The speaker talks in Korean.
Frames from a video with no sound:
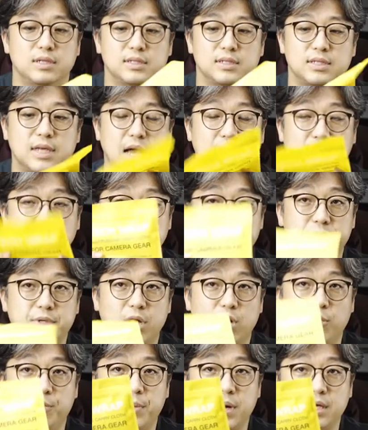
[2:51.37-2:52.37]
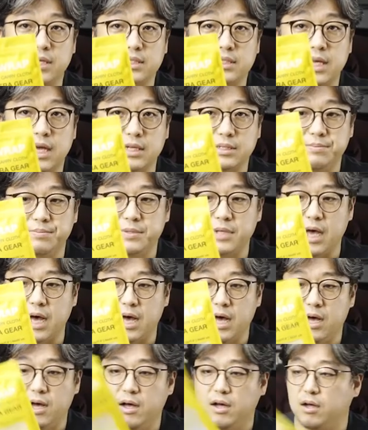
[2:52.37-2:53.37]
44 곱하기 44
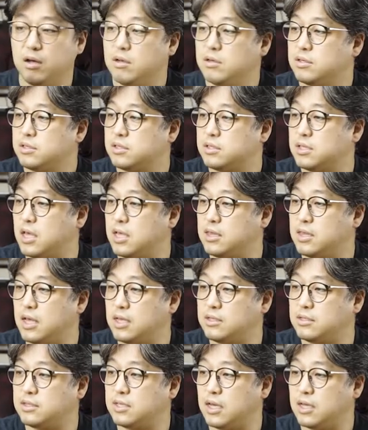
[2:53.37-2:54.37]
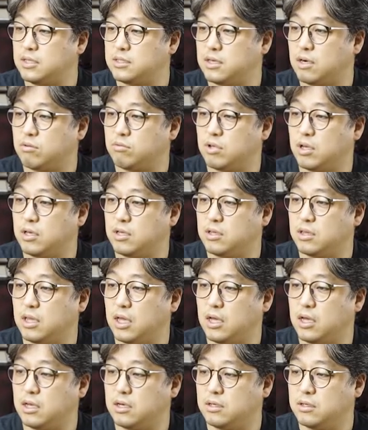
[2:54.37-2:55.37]
스탠다드 사이즈라고 되어 있는데
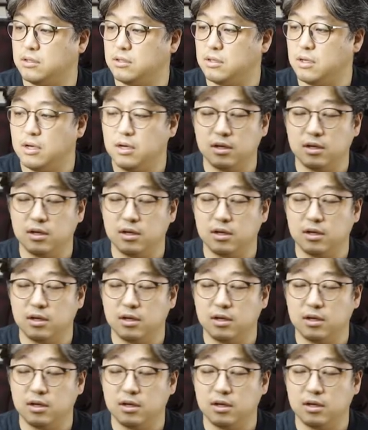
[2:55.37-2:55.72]
얘는